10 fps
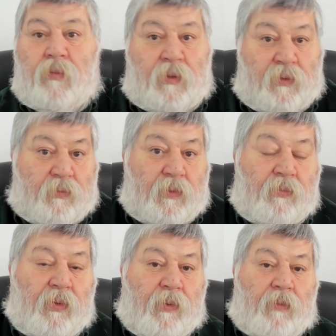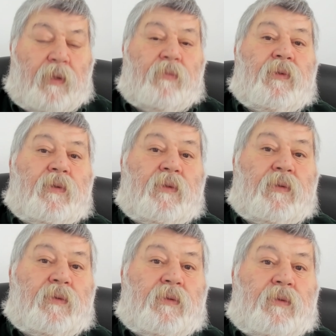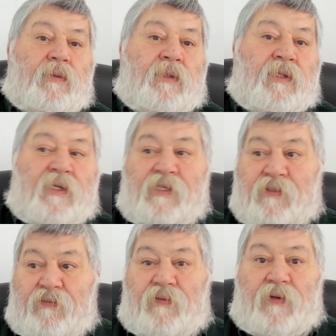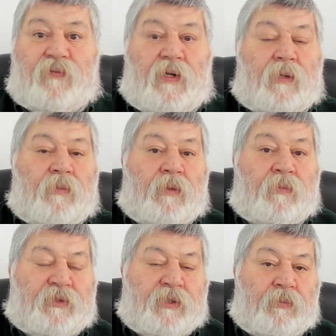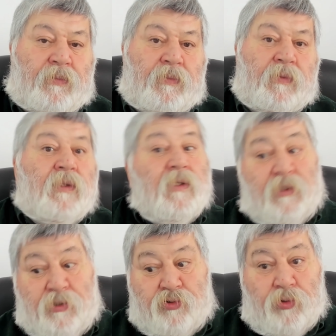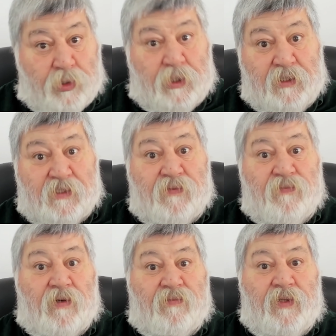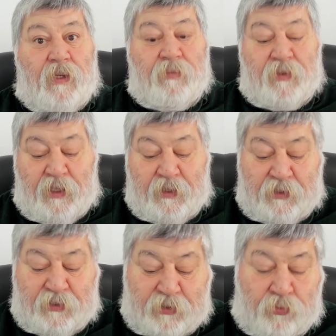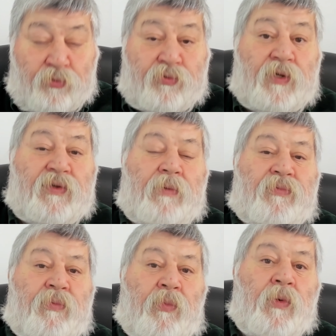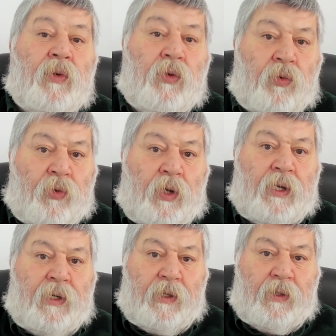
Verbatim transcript: Ben dedim ya babamla mı ya da Nesin Vakfı'yla mı yapacağım? Ki sonradan Nesin Vakfı'ndan bir daire için kontrat yaptım. O da ayrı.